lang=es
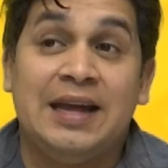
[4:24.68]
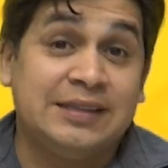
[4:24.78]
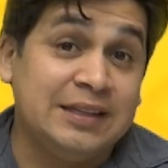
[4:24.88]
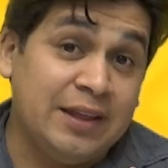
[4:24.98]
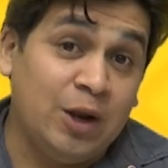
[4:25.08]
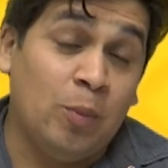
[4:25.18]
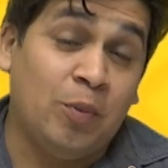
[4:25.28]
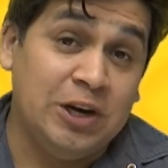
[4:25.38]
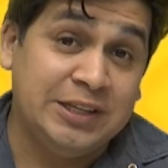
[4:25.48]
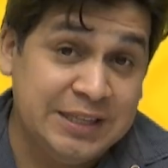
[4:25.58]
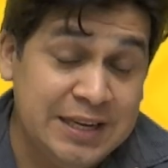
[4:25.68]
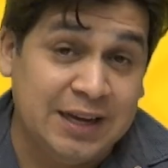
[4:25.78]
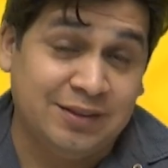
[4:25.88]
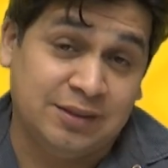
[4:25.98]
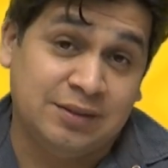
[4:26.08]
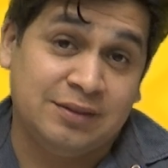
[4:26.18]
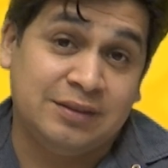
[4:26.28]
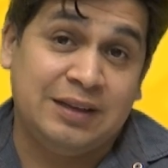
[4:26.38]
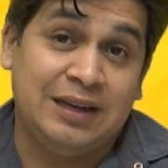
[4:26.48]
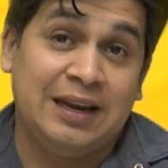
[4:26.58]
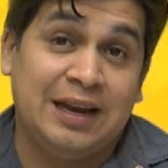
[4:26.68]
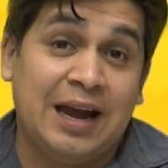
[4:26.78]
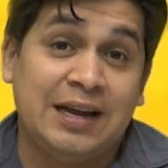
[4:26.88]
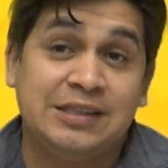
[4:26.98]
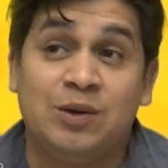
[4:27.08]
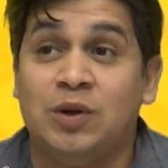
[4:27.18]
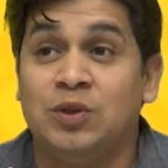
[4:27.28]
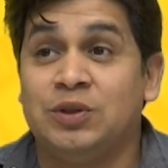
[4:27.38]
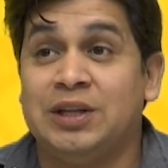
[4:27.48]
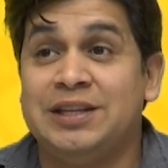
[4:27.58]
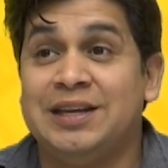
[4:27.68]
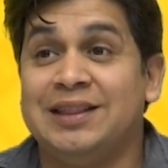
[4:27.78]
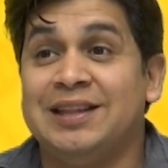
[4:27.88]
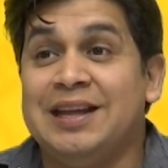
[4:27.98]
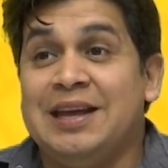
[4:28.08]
la escena de los policías en la calle cuando tenían